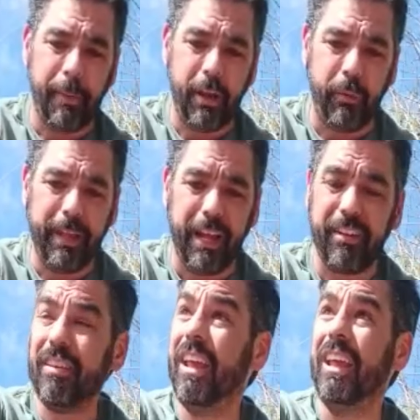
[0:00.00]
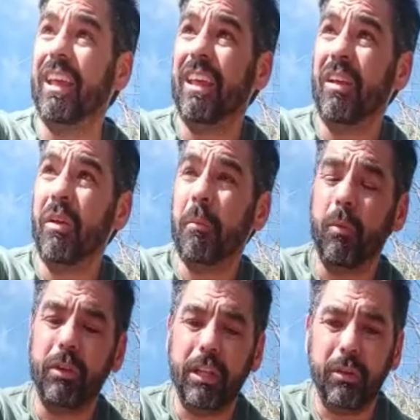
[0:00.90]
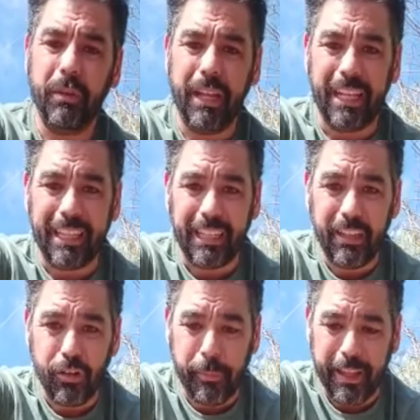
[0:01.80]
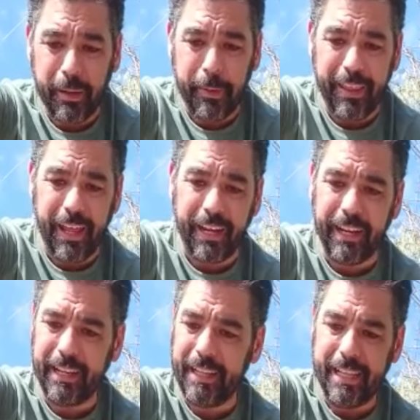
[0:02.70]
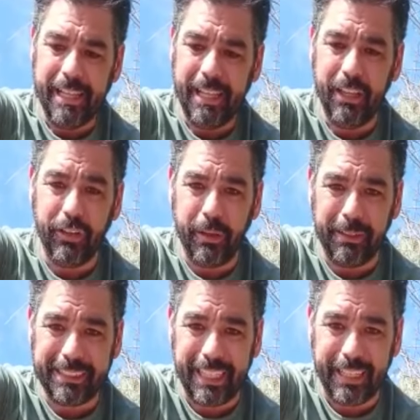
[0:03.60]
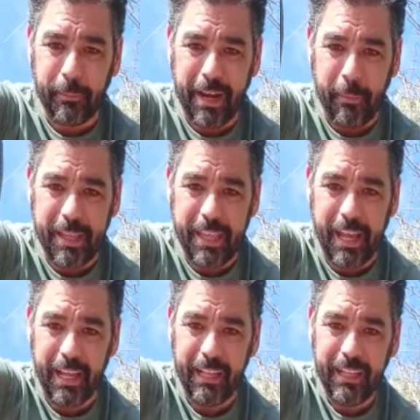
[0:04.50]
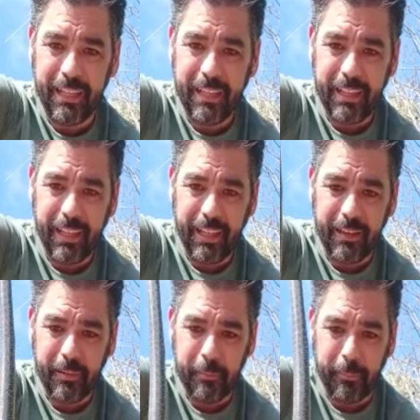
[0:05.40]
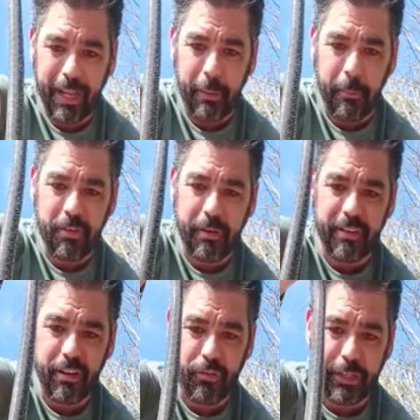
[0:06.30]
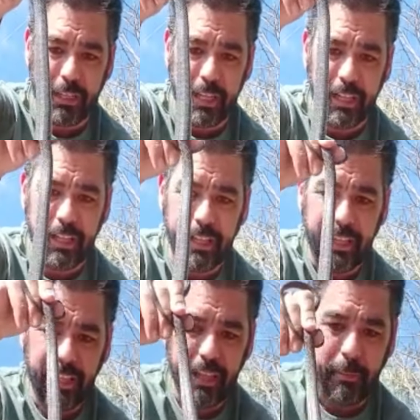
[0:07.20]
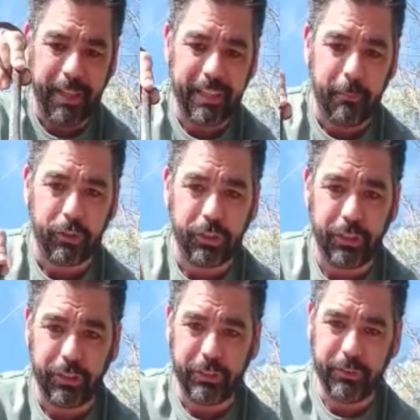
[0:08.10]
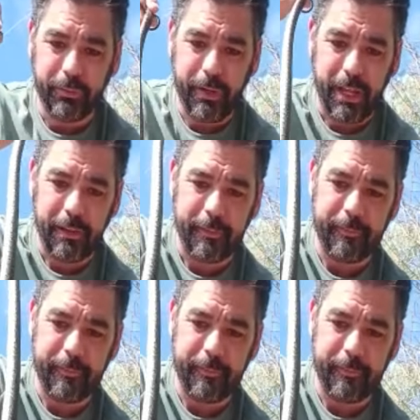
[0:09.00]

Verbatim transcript: para cobijarse, multitud de lacértidos para depredar y donde va a estar de maravilla. ¿eh? Venga, vamos a ver si hay suerte y va hacia vosotros. Una,